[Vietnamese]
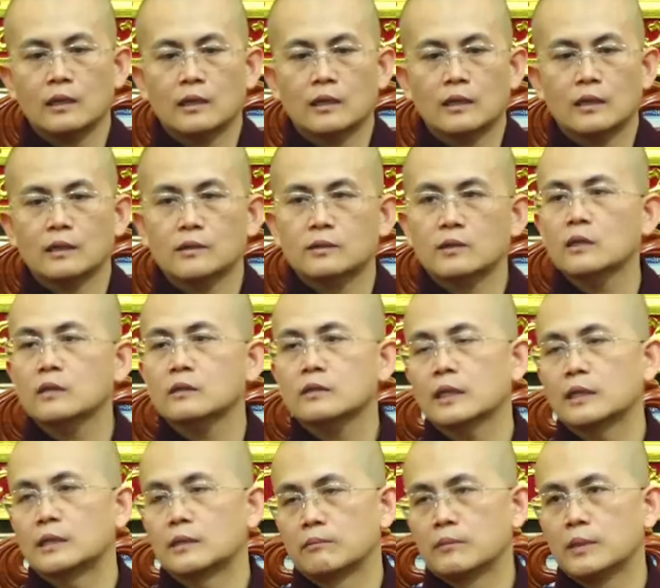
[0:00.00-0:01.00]
ờ, thức
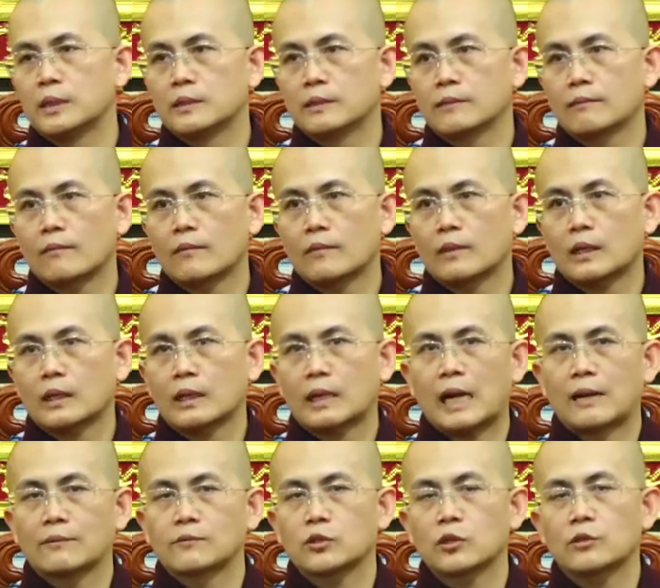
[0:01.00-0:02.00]
tỉnh mình
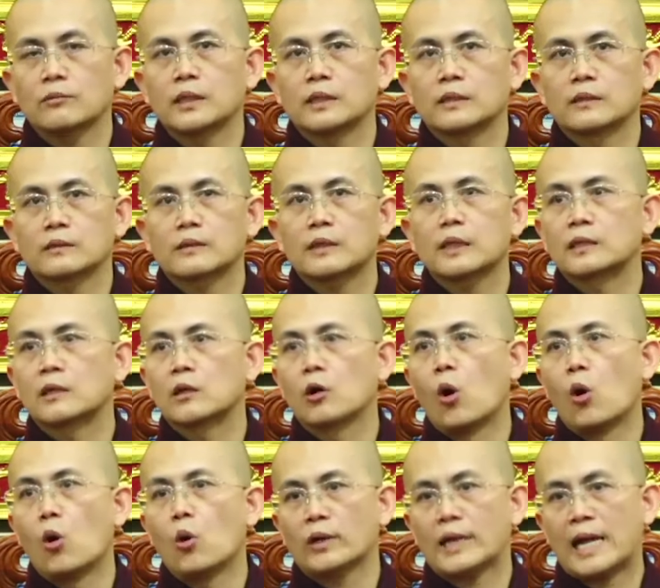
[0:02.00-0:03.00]
làm cho mình tỉnh
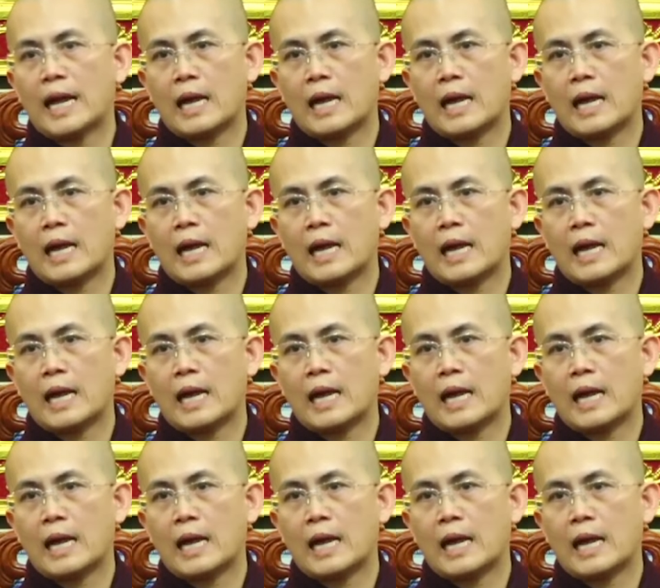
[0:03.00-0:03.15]
ngộ ra